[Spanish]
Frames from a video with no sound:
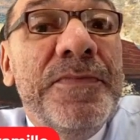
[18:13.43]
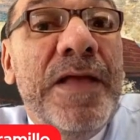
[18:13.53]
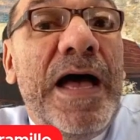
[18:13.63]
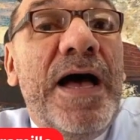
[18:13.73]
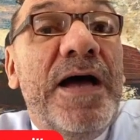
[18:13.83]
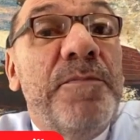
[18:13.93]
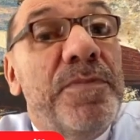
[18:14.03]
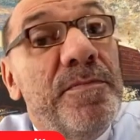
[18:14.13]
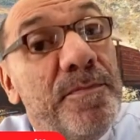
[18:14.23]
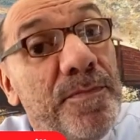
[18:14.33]

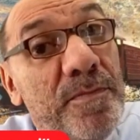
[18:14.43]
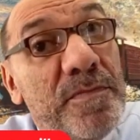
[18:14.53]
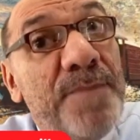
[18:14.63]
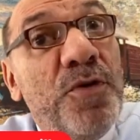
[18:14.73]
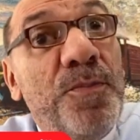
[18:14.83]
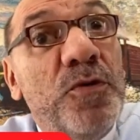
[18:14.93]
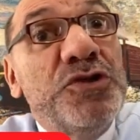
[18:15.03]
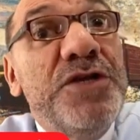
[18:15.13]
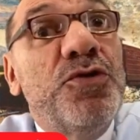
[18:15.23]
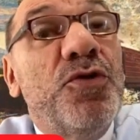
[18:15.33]
a,
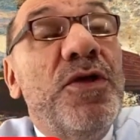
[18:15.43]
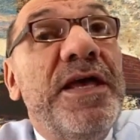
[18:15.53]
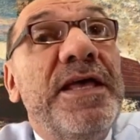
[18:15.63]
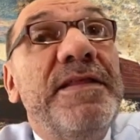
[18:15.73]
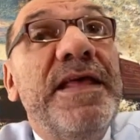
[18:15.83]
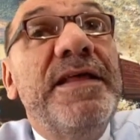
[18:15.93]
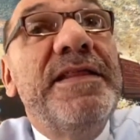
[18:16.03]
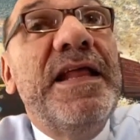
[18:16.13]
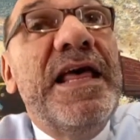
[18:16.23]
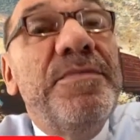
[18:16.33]
propósito de,
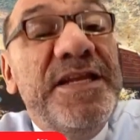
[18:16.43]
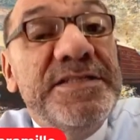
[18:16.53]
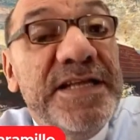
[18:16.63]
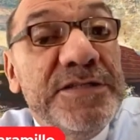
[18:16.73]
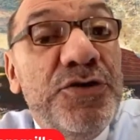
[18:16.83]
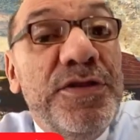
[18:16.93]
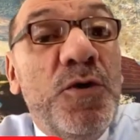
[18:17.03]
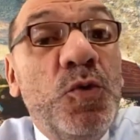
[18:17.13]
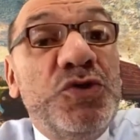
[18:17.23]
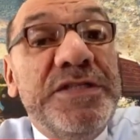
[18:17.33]
la administración de
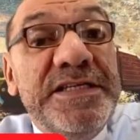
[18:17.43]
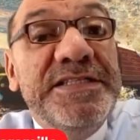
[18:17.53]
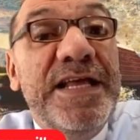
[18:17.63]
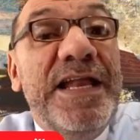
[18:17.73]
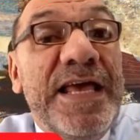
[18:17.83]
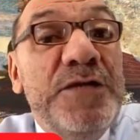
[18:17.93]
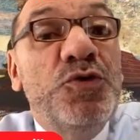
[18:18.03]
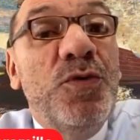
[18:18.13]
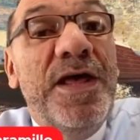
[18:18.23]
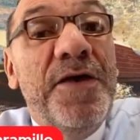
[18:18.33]
justicia en la
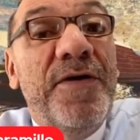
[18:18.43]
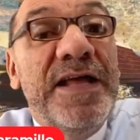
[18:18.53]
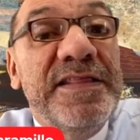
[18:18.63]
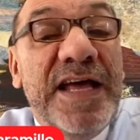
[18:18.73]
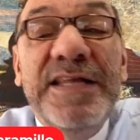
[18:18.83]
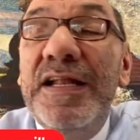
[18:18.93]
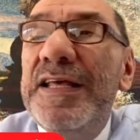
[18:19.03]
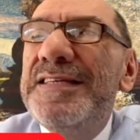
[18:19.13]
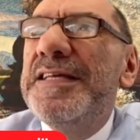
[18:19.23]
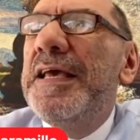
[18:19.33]
ínsula de Barataria. Le
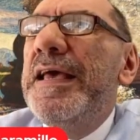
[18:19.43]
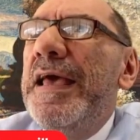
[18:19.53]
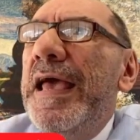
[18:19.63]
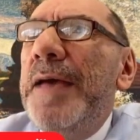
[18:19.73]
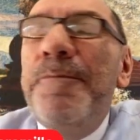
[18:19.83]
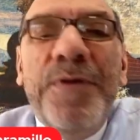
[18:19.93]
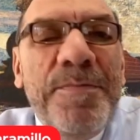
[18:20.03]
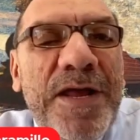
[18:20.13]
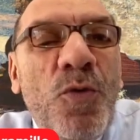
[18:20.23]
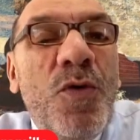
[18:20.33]
dice, en
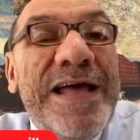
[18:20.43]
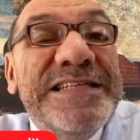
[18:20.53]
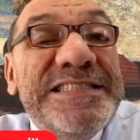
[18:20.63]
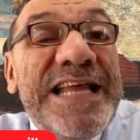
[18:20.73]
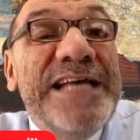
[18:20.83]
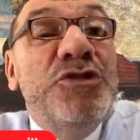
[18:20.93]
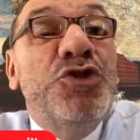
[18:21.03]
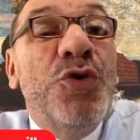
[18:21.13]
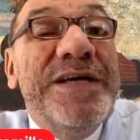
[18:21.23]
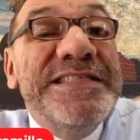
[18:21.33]
primer lugar,
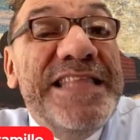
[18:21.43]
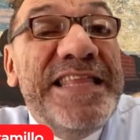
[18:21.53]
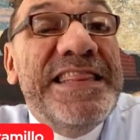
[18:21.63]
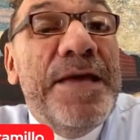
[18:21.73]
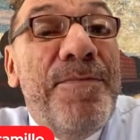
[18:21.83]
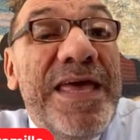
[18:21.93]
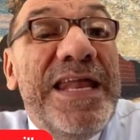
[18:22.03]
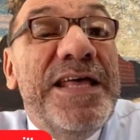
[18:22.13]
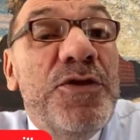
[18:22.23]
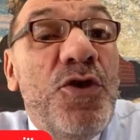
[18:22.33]
Sancho, has de
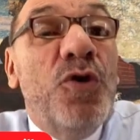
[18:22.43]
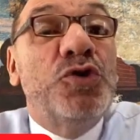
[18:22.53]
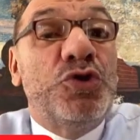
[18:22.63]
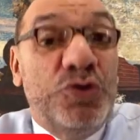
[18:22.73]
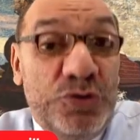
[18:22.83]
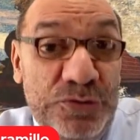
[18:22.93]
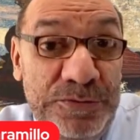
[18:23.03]
temer a Dios,